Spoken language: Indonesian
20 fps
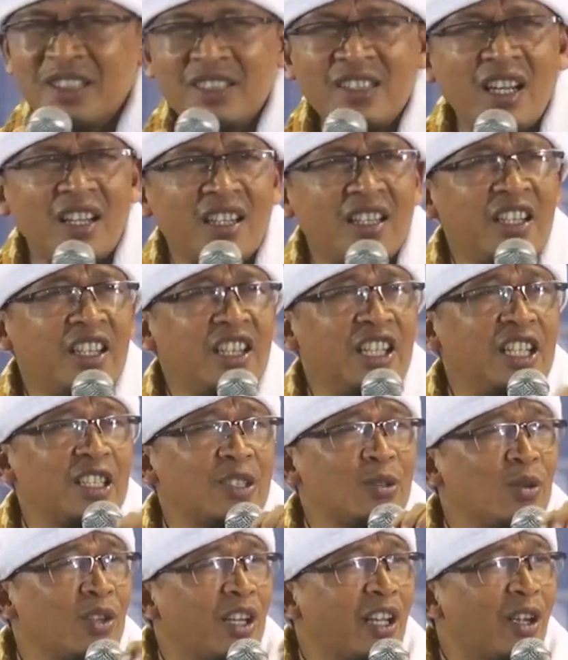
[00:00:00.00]
jadi
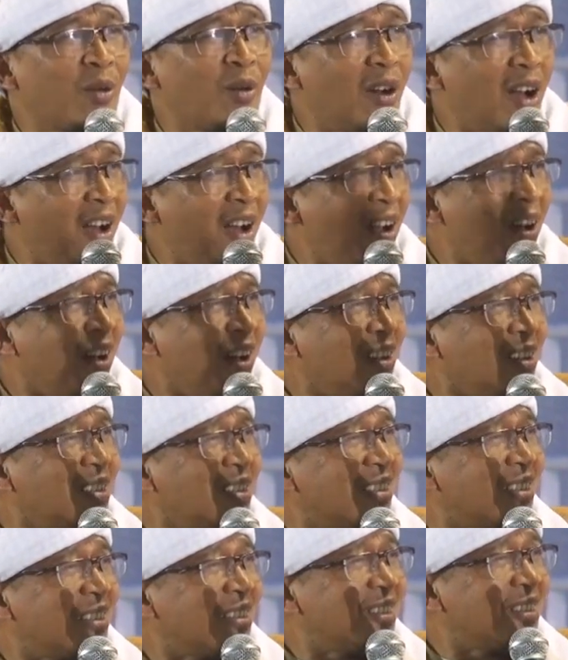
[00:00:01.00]
itu lewat
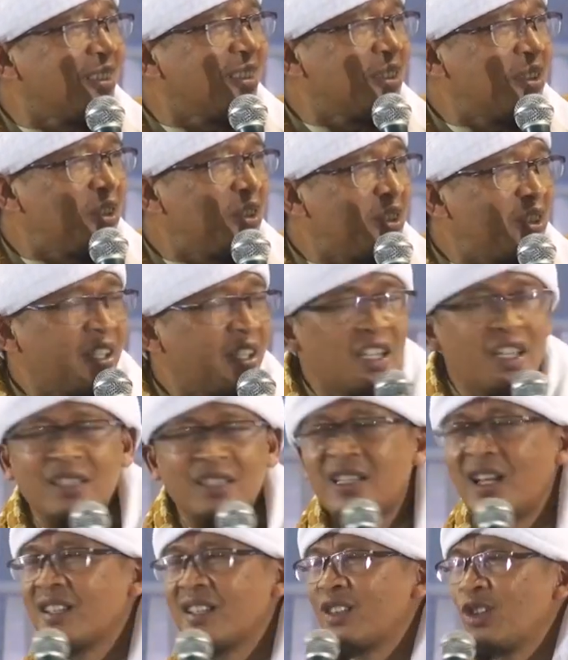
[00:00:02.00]

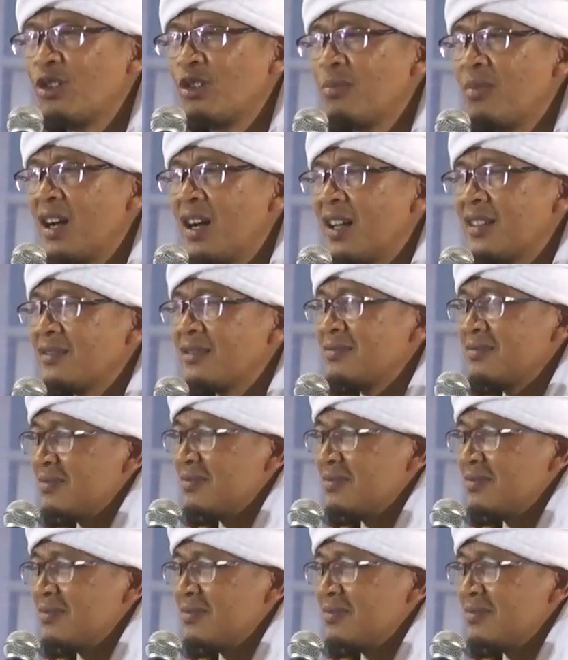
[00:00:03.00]
kita tobat